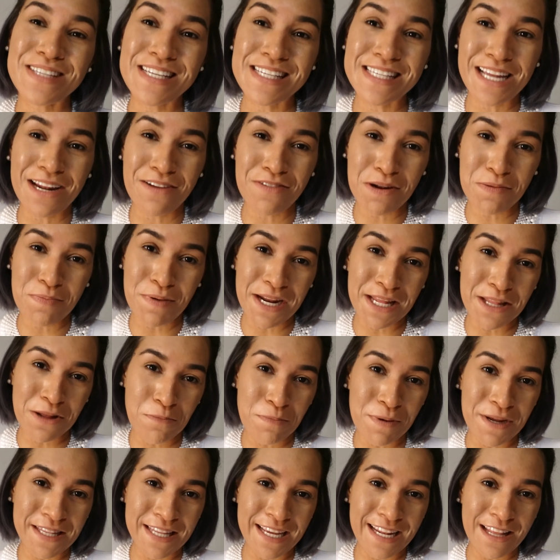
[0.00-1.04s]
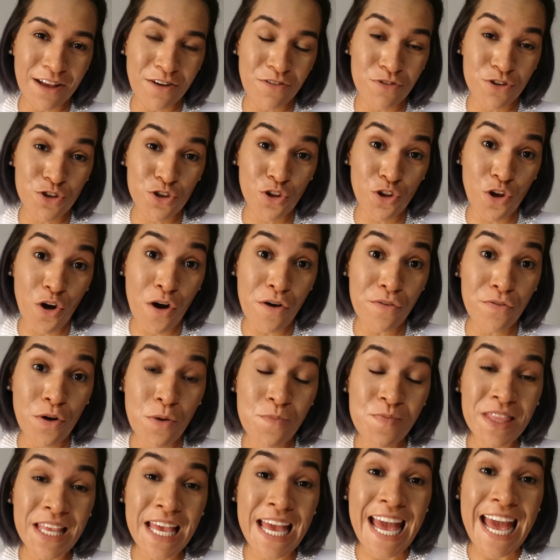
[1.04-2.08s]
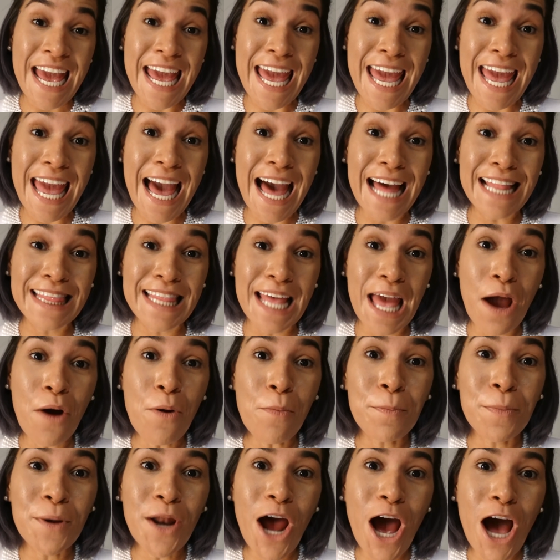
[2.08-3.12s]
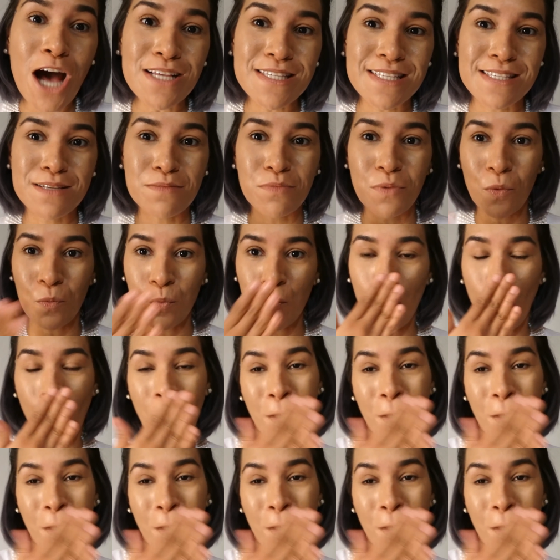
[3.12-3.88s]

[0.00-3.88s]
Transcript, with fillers: se inscrever para não perder nenhum vídeo novo, e até o próximo!